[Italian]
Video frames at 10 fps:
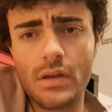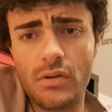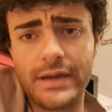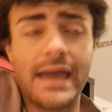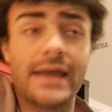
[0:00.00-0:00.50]

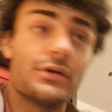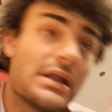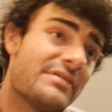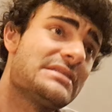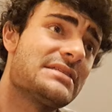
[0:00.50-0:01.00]
ok, non
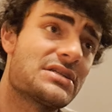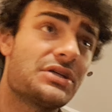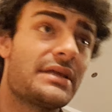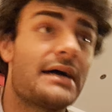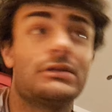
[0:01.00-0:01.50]
l'avesse
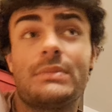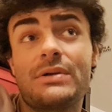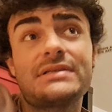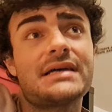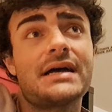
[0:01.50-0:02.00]
esercitato
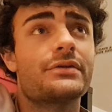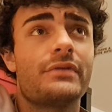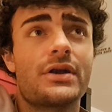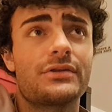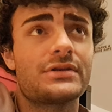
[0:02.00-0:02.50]
Mauri Stagno,
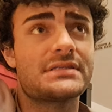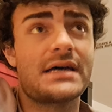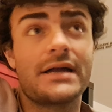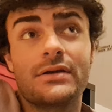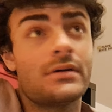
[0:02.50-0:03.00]
Braulio di
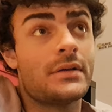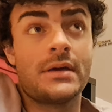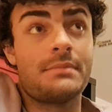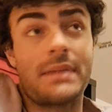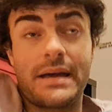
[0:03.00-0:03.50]
Stagno,
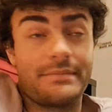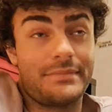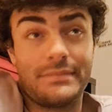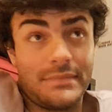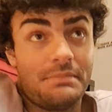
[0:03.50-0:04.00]
ma
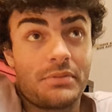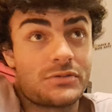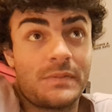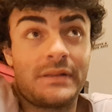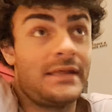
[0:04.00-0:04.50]
in
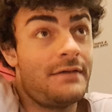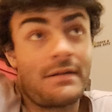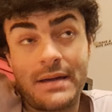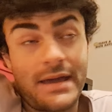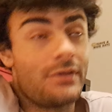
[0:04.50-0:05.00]

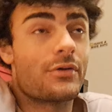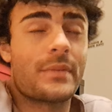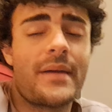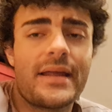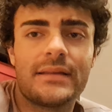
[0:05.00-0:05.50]
prospettiva, ma
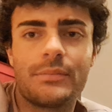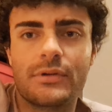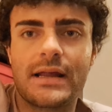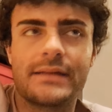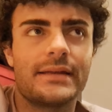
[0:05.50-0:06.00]
enormemente più
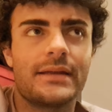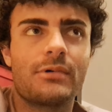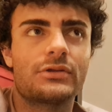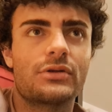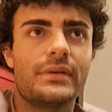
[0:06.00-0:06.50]
grande di
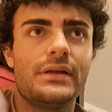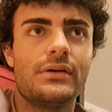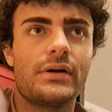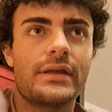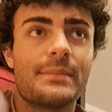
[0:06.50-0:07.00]
4
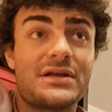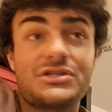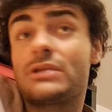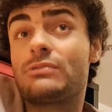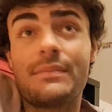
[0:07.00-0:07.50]
milioni, ma
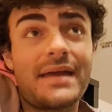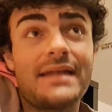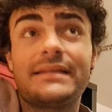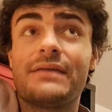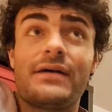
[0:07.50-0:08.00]
già
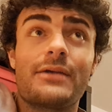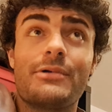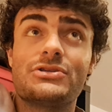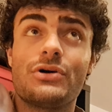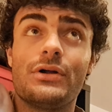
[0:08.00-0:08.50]
attualmente vale
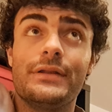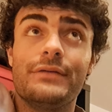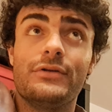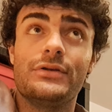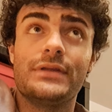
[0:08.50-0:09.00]
quei soldi,
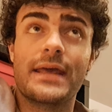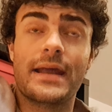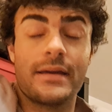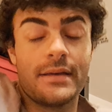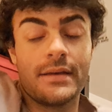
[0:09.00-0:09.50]
voglio
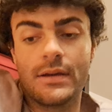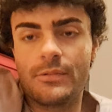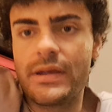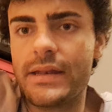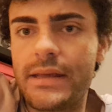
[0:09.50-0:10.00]
dire.
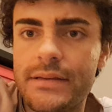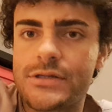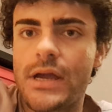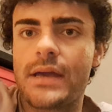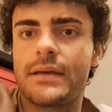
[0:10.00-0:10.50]
Quindi,
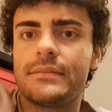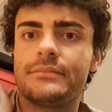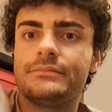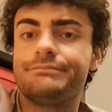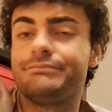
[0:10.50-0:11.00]
cioè,
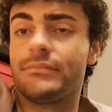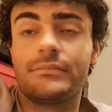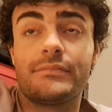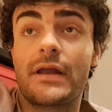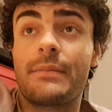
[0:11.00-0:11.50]

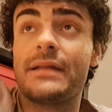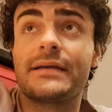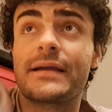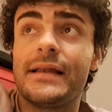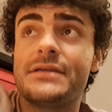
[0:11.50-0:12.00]
ehm,
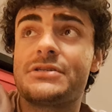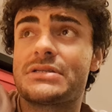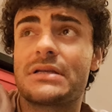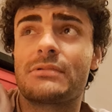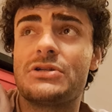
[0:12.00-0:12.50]
veramente anche lì c'è
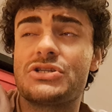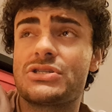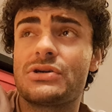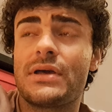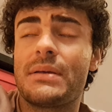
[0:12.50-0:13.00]
stata una
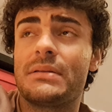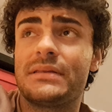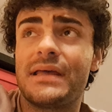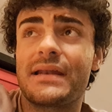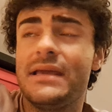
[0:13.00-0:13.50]
gestione
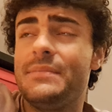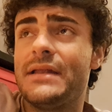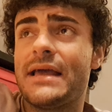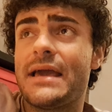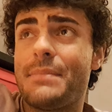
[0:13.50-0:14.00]

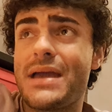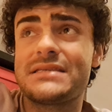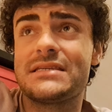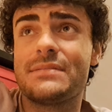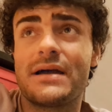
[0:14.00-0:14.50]
terribile e
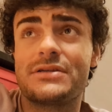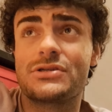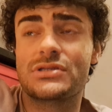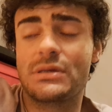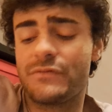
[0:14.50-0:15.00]
pessima e ce
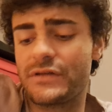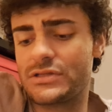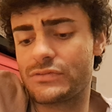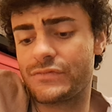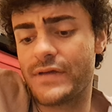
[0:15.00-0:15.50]
lo siamo
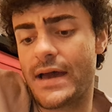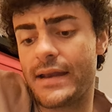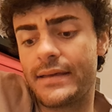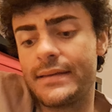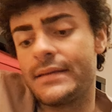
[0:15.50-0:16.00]
fatti
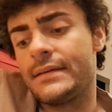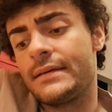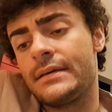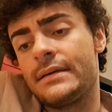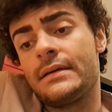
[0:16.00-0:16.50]
soffiare.
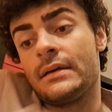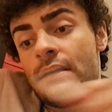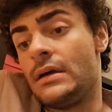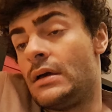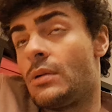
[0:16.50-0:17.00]

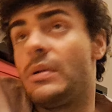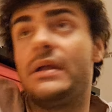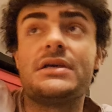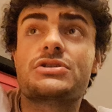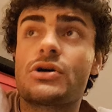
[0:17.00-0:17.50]

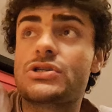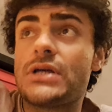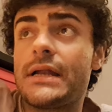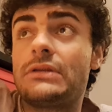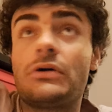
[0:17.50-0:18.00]
Quindi, scorso
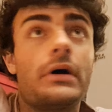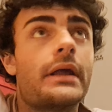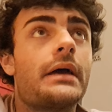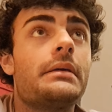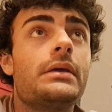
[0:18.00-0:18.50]

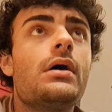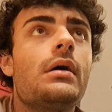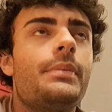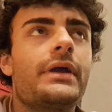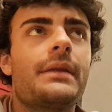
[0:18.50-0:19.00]
allenatore,
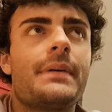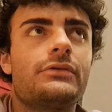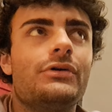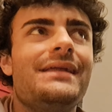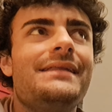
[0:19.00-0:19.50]
io poi
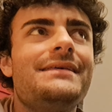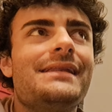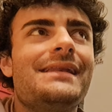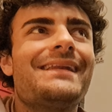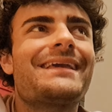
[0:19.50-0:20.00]
ripeto, il,
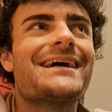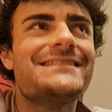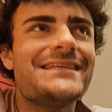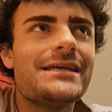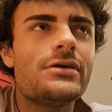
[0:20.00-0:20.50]
il
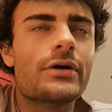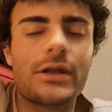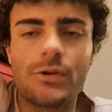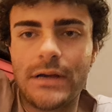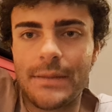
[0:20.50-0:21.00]
casino
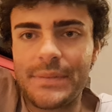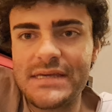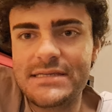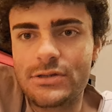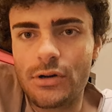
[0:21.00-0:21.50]
che non
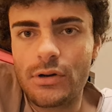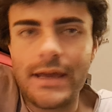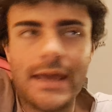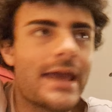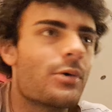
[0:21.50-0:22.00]

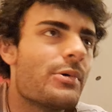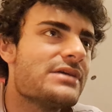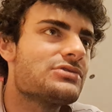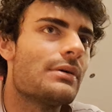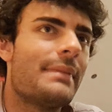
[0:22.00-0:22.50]
capisco è
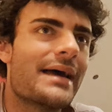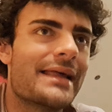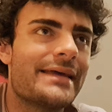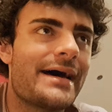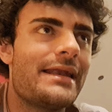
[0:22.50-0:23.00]
questo
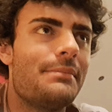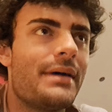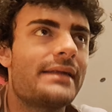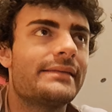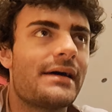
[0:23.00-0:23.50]
Ambaradan
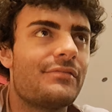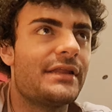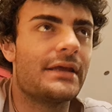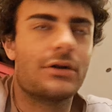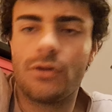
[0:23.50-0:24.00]
per
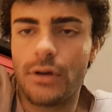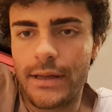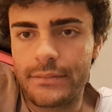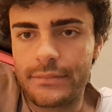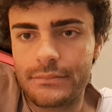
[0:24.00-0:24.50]
Davide
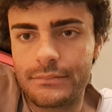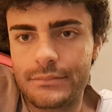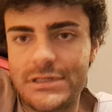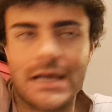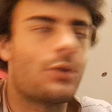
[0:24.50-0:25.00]
Nicola.
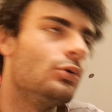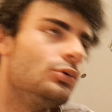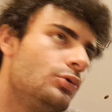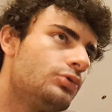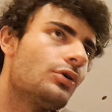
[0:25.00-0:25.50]
Cioè, con
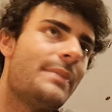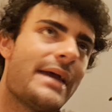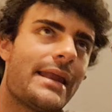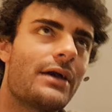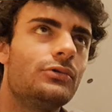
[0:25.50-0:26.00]
tutto il
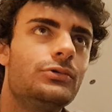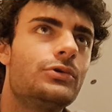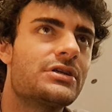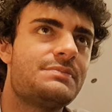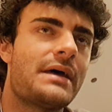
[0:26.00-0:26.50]
bene, con
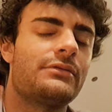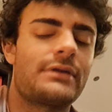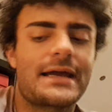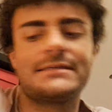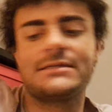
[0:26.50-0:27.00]
tutto il rispetto.
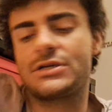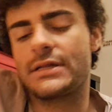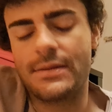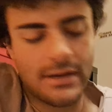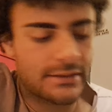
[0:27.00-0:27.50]
Ragazzi, ci cioè,
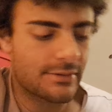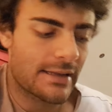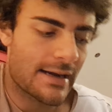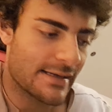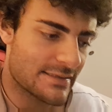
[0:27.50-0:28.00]
andiamo un attimo
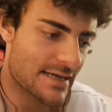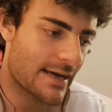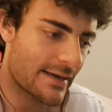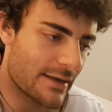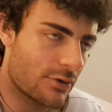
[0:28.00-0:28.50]
ad
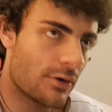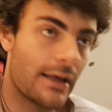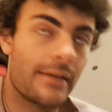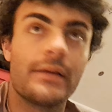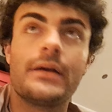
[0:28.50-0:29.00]
analizzare
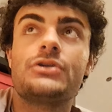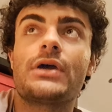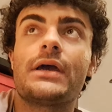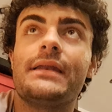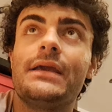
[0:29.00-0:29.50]
Nicola
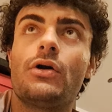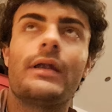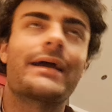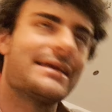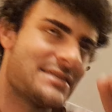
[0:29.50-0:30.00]
cioè,
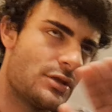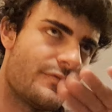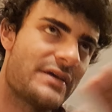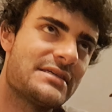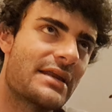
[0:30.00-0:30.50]
Nicola, che se
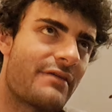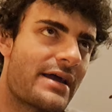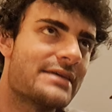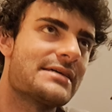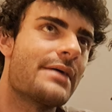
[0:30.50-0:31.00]
dovesse
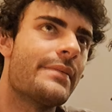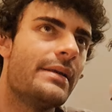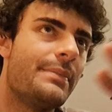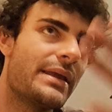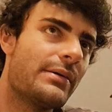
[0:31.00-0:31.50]
arrivare sarebbe
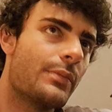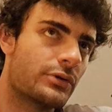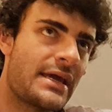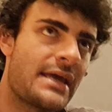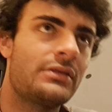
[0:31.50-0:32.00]
il primo
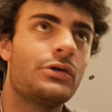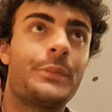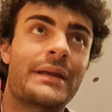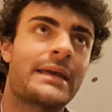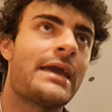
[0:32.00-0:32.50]
protetto
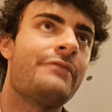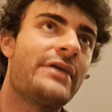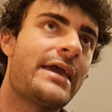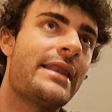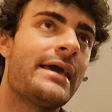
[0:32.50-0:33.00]
perché
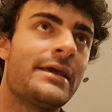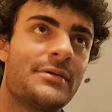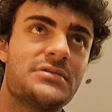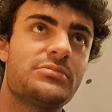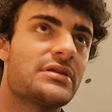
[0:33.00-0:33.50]
viene in
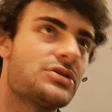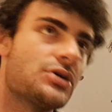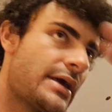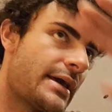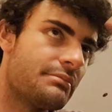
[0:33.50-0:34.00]
una
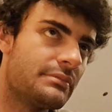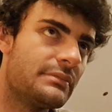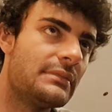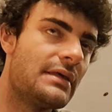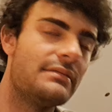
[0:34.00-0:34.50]
situazione
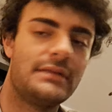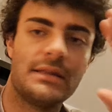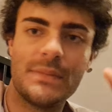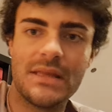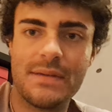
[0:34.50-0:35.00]
de-
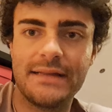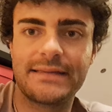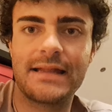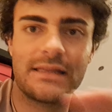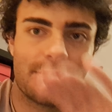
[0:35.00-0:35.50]
de-
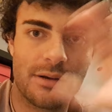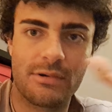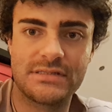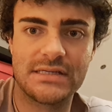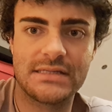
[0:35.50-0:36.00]
debilitante per
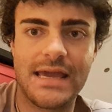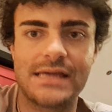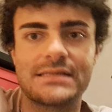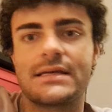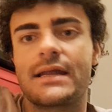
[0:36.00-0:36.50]
qualsiasi
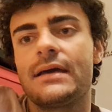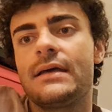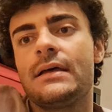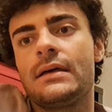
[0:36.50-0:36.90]
essere,